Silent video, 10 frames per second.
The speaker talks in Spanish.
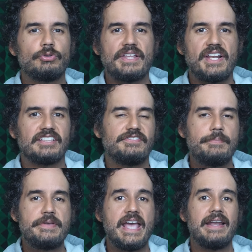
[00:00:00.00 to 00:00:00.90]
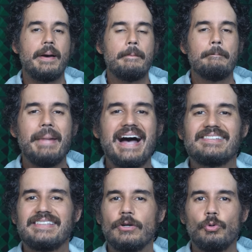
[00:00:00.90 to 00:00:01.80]
una de las VPN
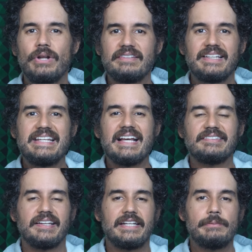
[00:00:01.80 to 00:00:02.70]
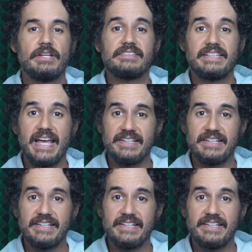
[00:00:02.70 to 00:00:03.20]
más seguras y asequibles que